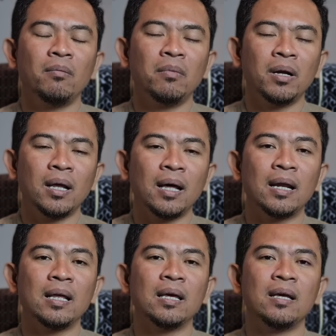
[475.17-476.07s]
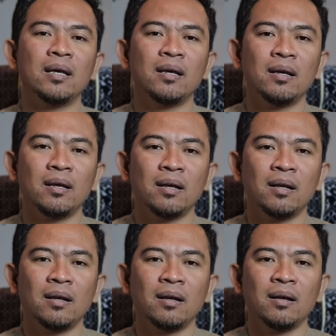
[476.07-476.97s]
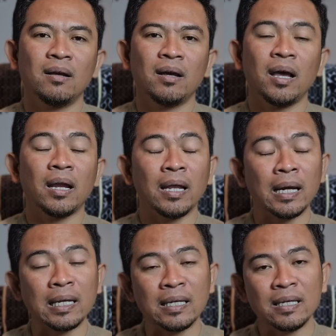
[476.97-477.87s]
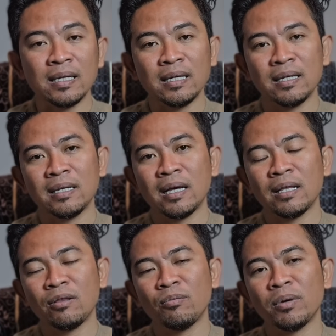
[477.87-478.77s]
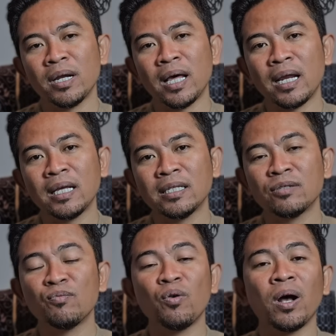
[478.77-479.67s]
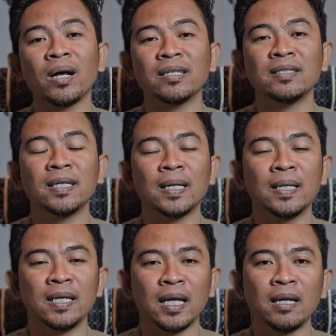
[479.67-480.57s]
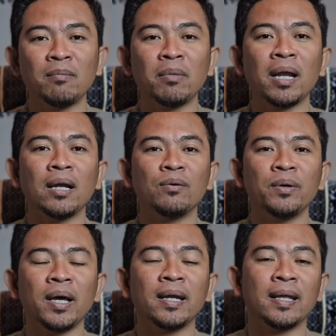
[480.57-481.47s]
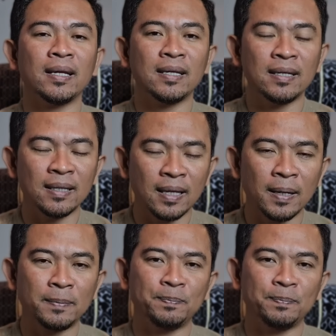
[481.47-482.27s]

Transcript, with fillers: Menarik energi atau menarik sebuah kejadian melalui energi kita